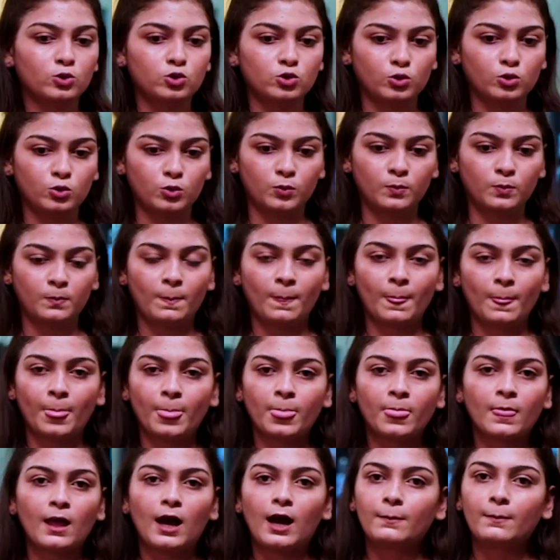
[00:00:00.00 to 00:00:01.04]
को जो
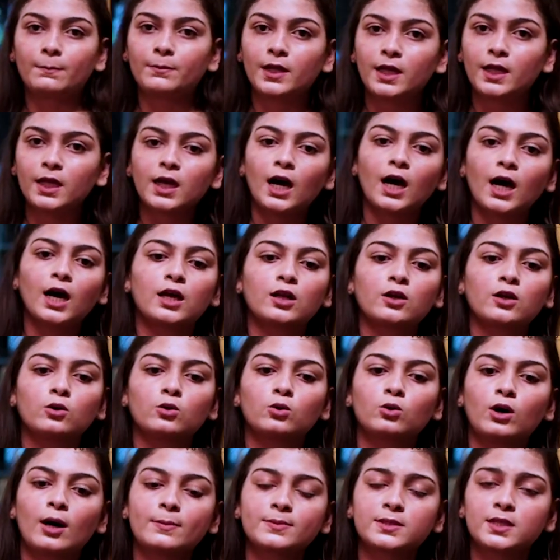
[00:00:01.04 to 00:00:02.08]
आप नहीं खा रहे
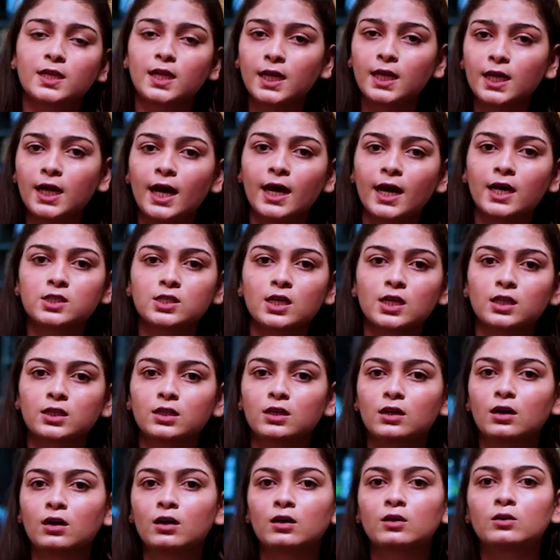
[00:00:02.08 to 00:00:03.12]
हो आपसे नहीं खाया
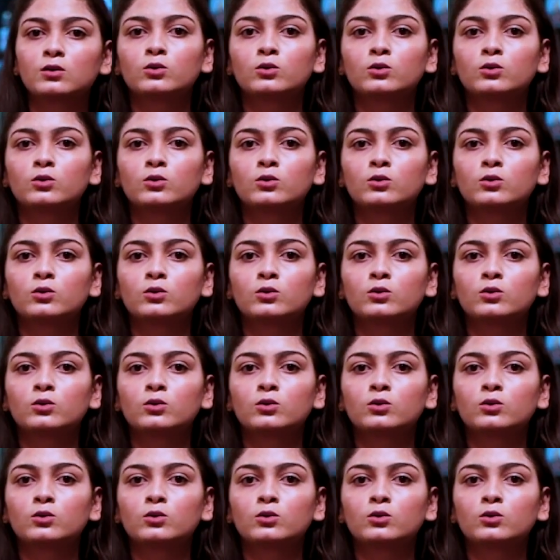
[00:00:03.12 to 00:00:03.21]
जाता